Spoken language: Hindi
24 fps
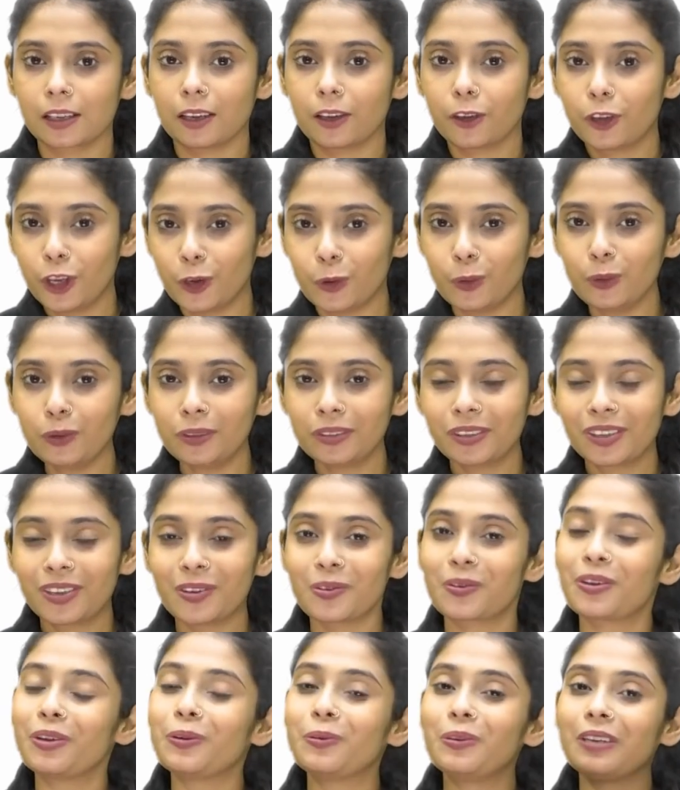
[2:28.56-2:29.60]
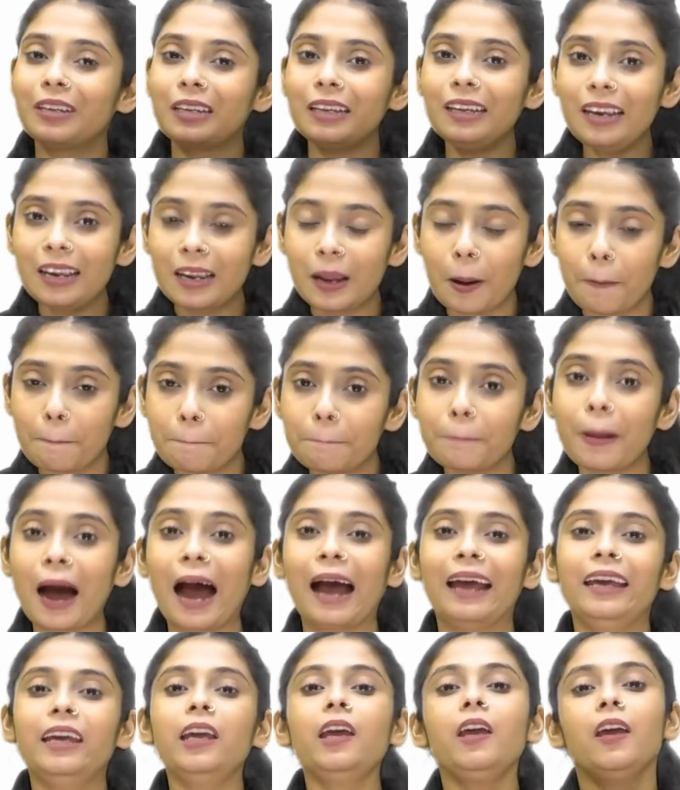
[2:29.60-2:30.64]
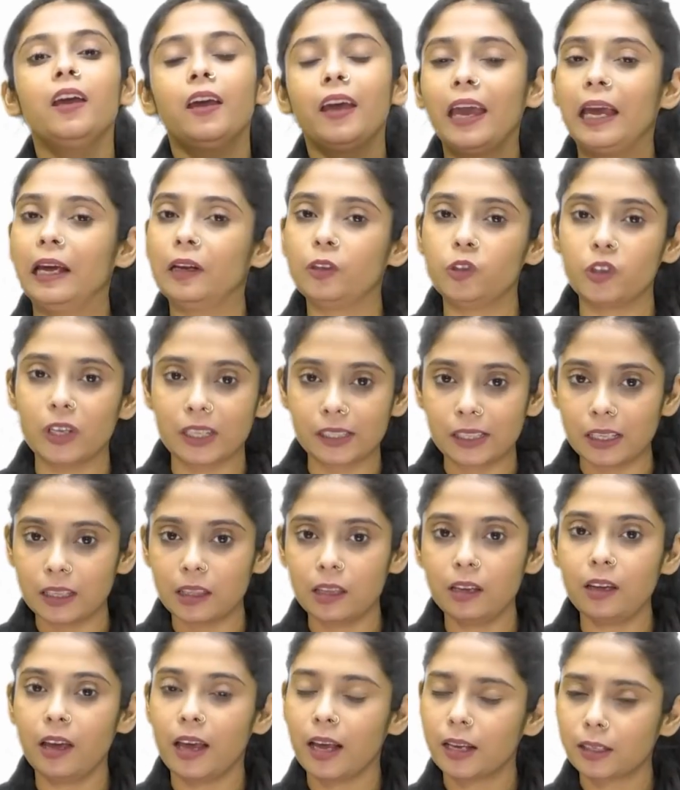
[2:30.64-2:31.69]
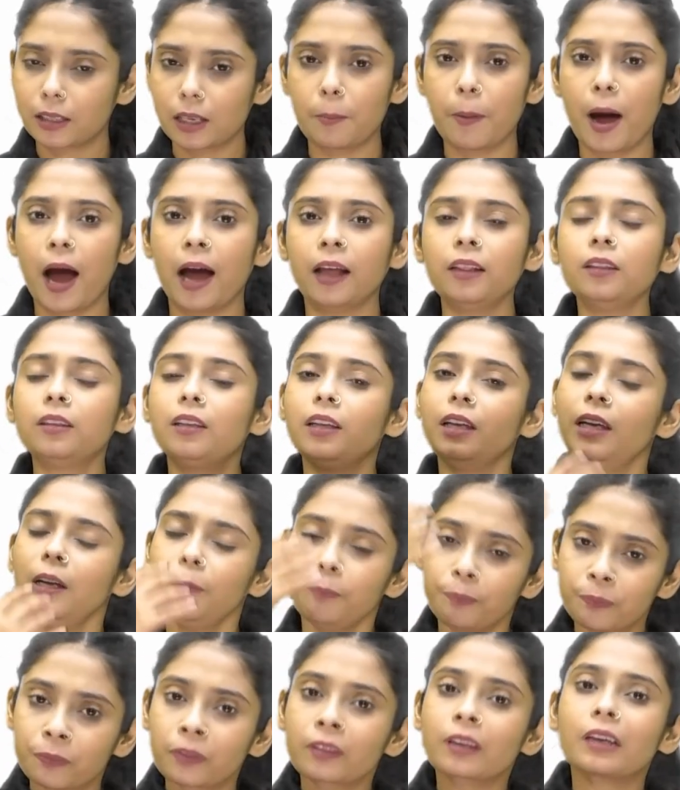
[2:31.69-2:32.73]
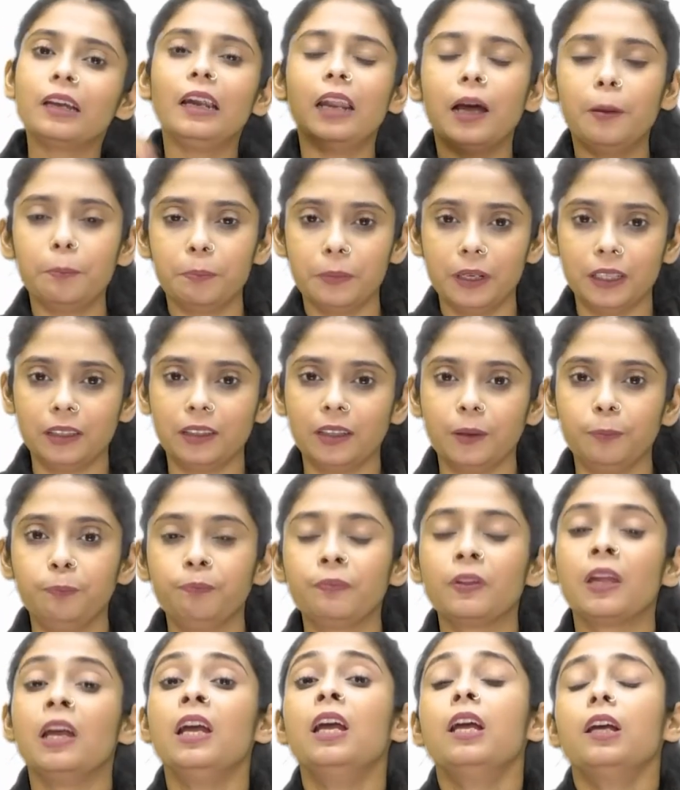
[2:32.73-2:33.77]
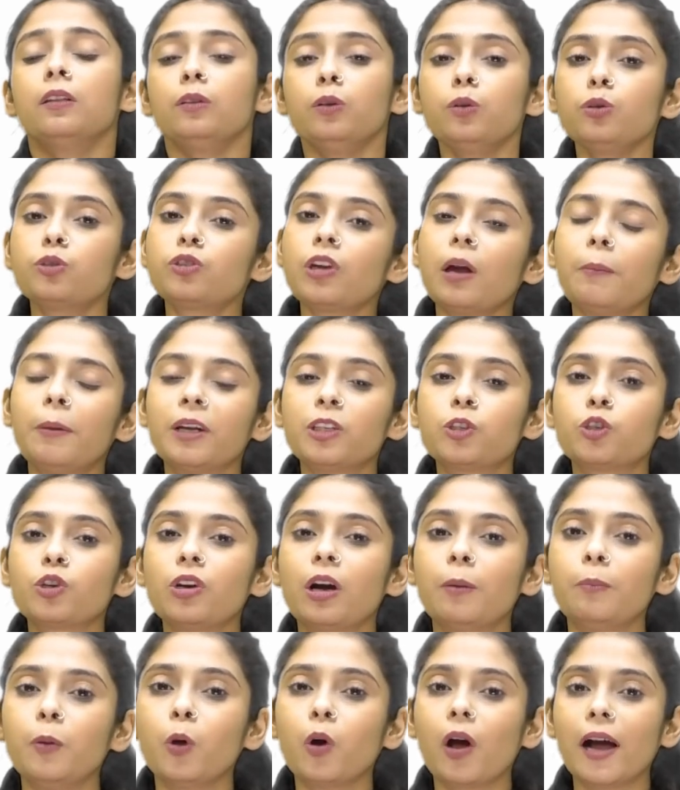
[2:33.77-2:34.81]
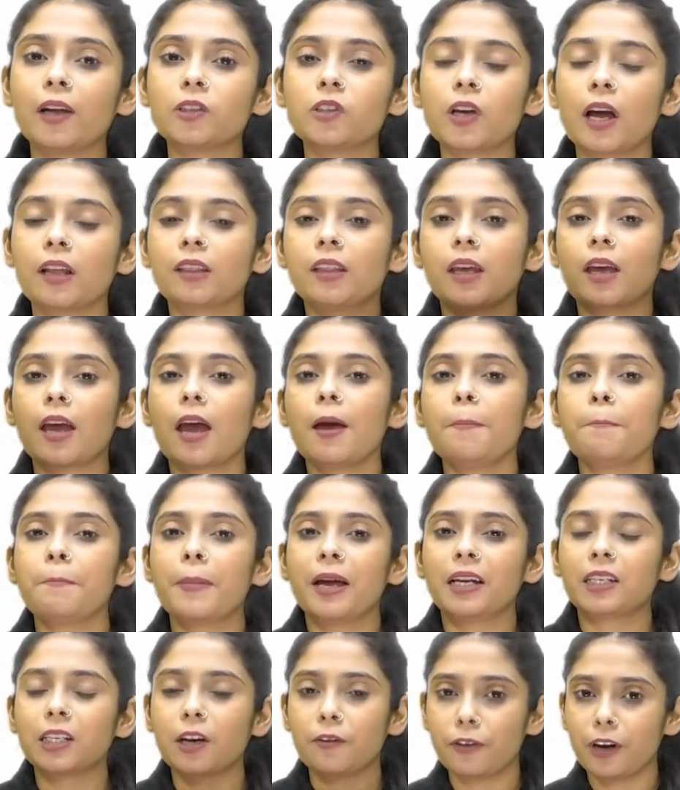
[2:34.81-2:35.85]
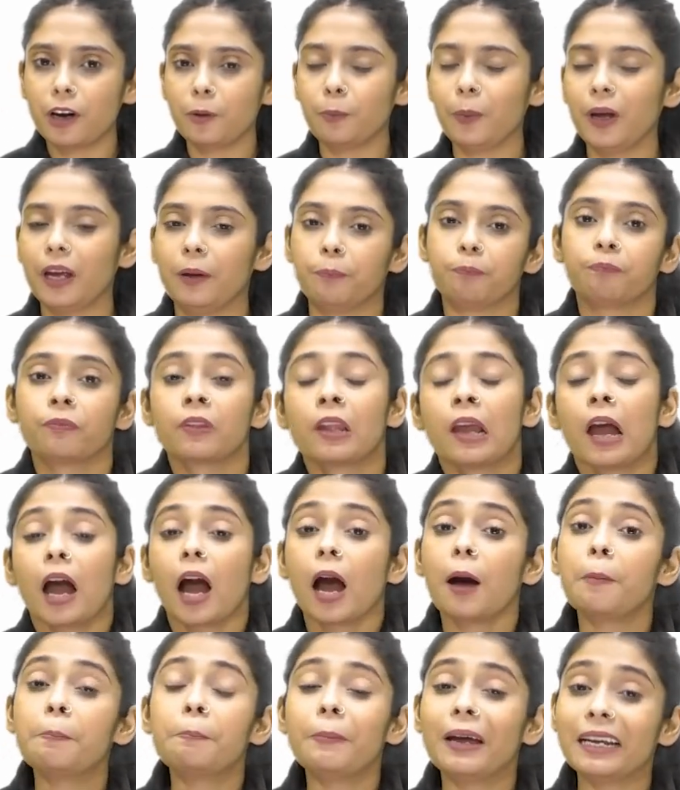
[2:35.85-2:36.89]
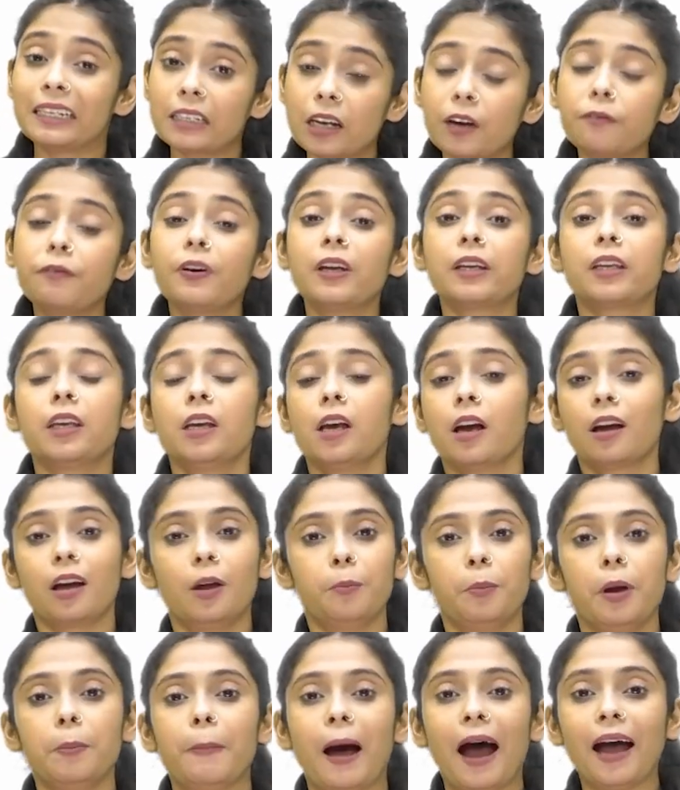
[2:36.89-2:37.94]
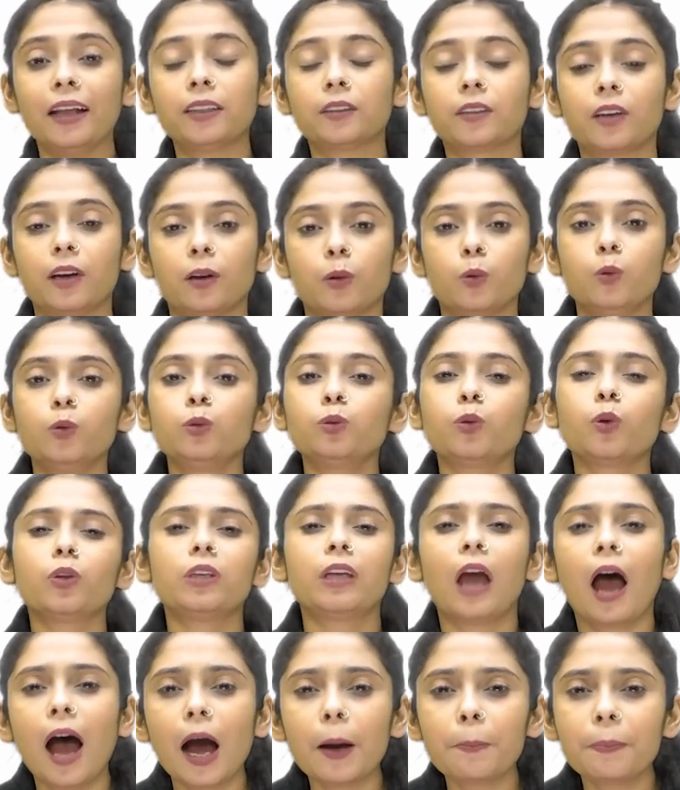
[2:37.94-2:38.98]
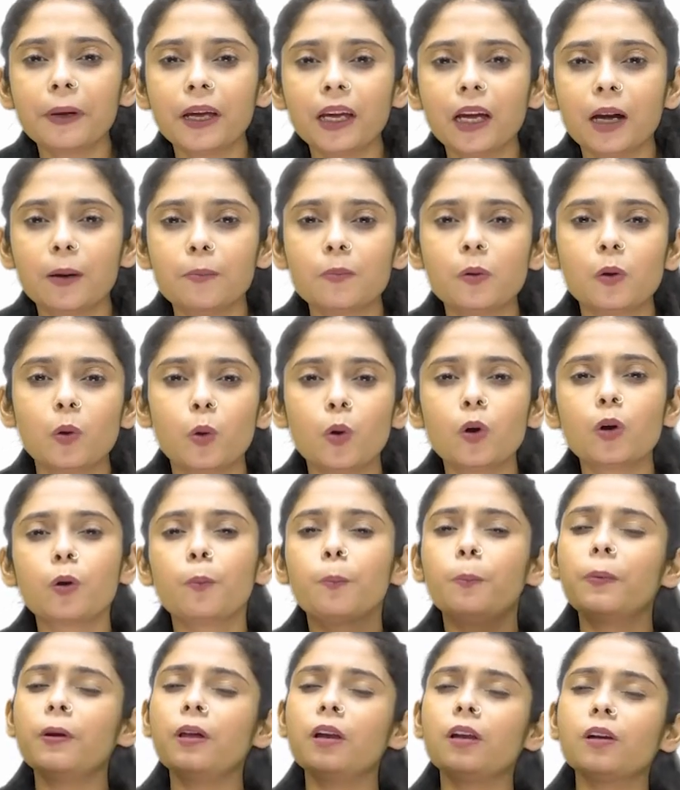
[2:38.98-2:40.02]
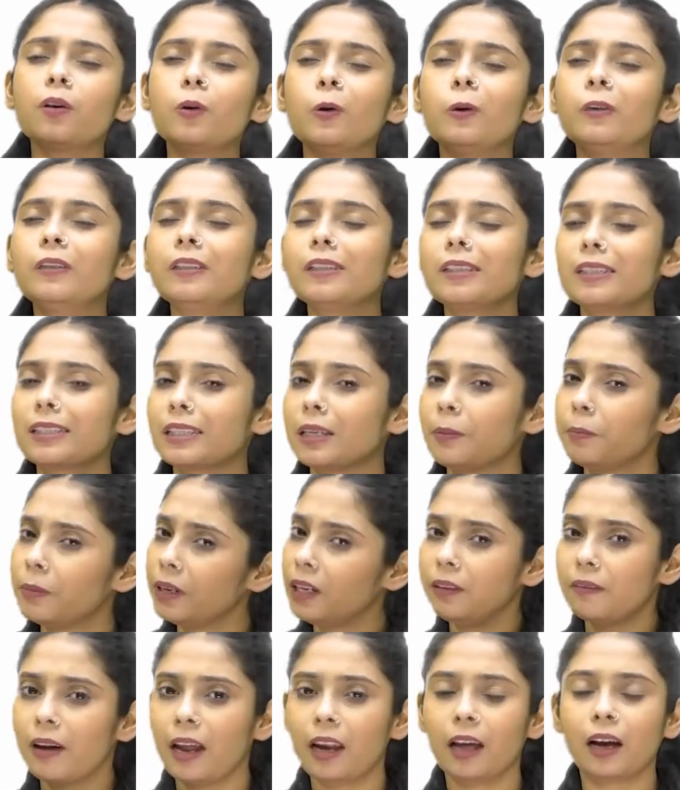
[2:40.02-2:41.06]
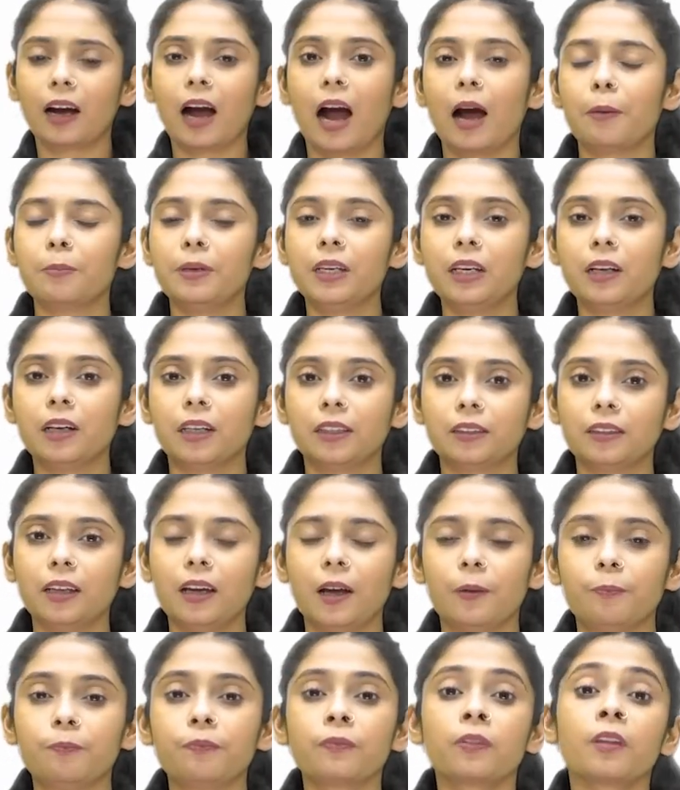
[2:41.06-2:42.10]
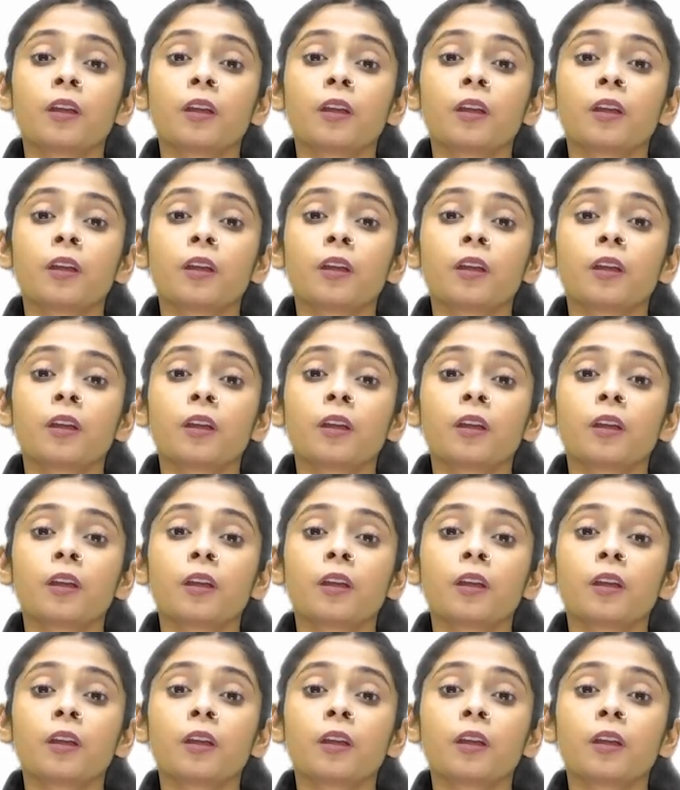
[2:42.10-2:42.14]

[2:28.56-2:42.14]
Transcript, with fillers: से क्यों क्योंकि उनकी लंबाई एक जैसी थी एक समान थी लंबी थी दूसरा बच्चों हम लोग आ जाते हैं मेटाफर पे अब मेटाफर की अगर मैं बात करूं तो यहाँ पे हम लोग बिल्कुल सिमिली वाला काम ही करते हैं